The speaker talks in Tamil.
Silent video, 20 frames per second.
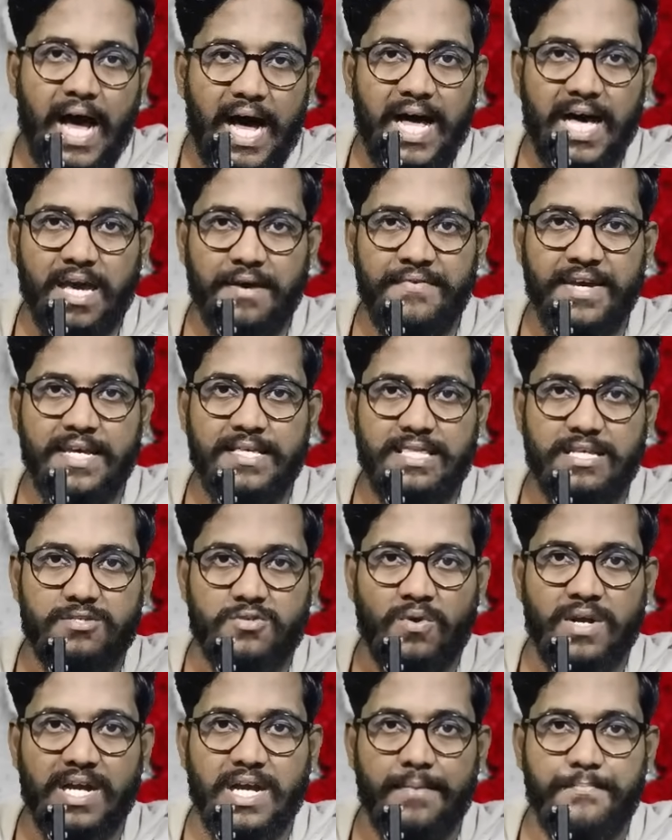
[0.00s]
ஆகவே இந்த
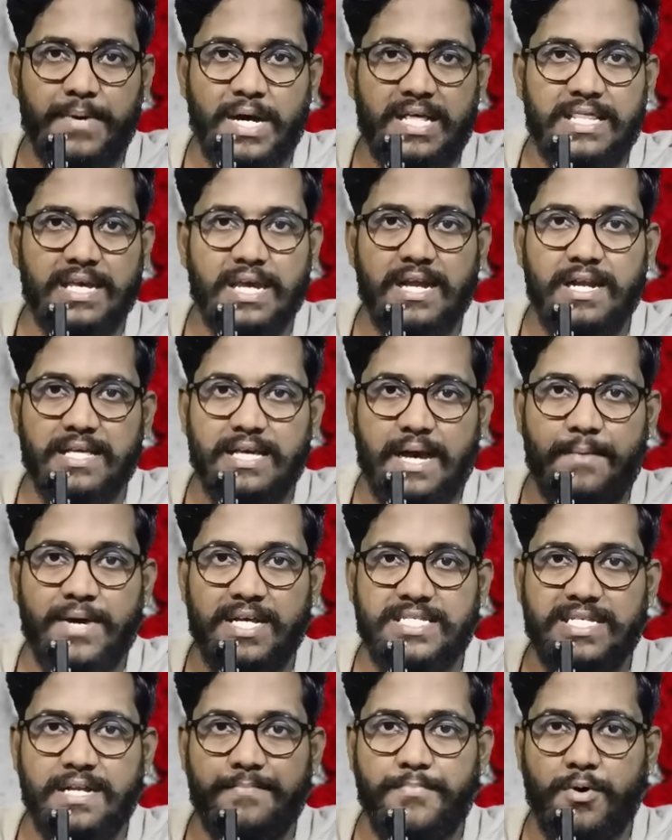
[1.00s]
சுரங்க பாதைகள்
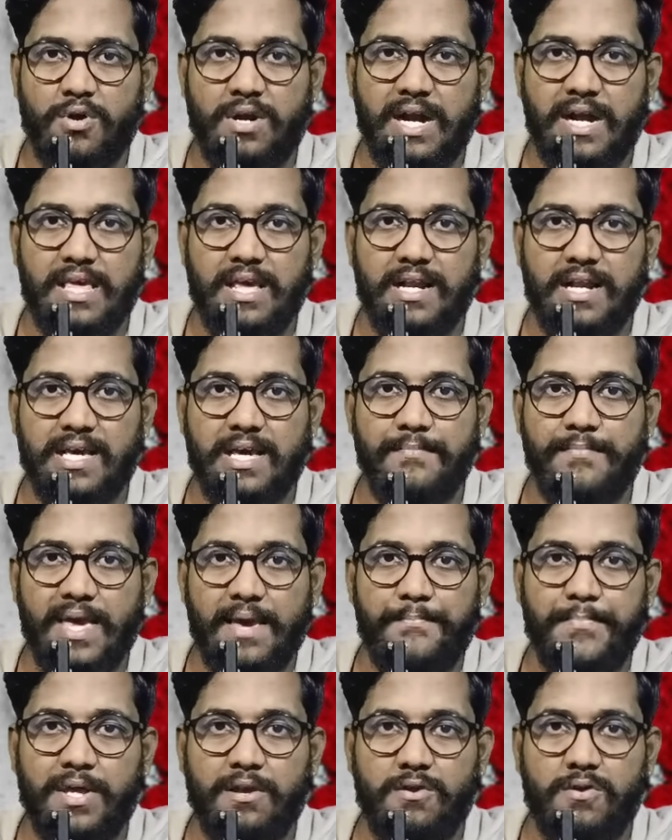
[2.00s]
கமாசன போராளிகளுக்கு
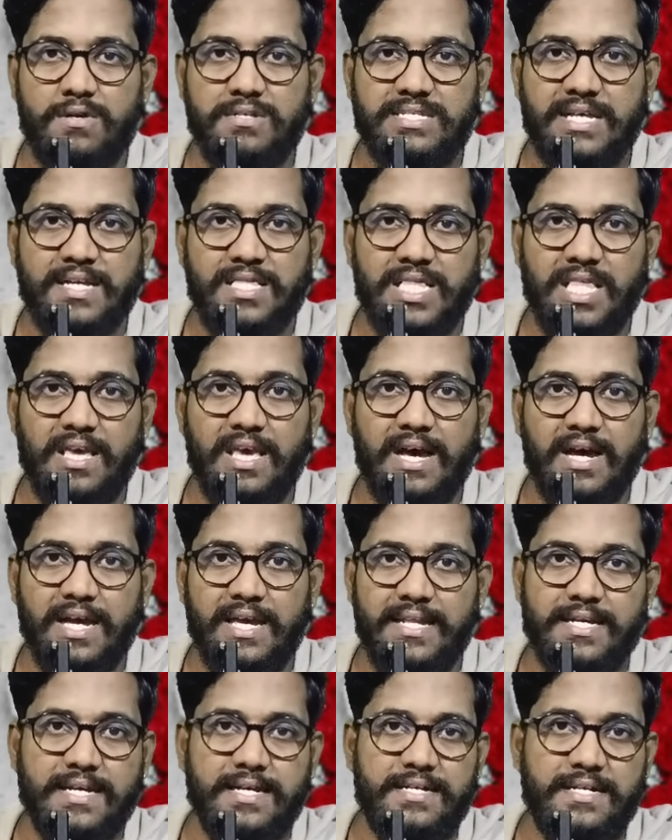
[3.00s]
மிகப்பெரிய ஒரு சக்தியாக
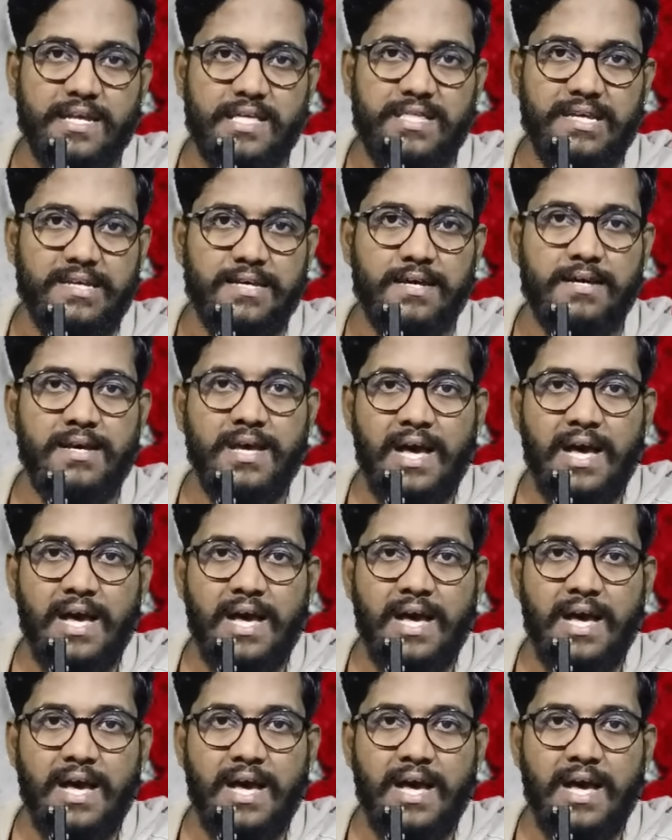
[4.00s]
இருக்கின்றது